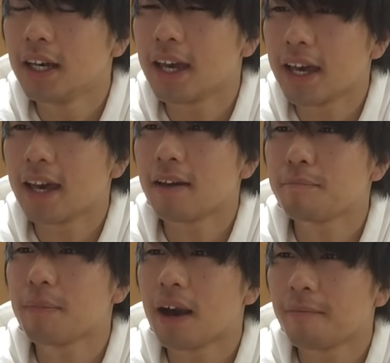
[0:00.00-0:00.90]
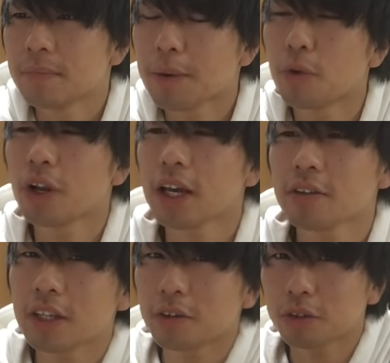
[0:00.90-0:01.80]
えー、まあ、多分俺が
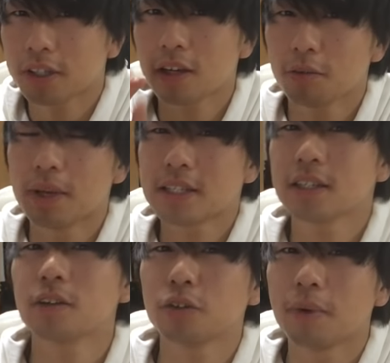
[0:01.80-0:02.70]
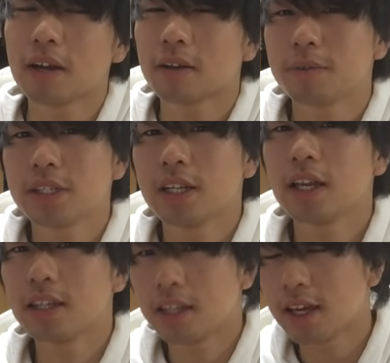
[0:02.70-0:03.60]
やってることは結構間違ったこともあるかもしれ
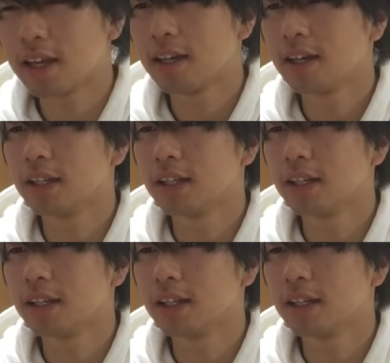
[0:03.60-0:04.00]
ないんで、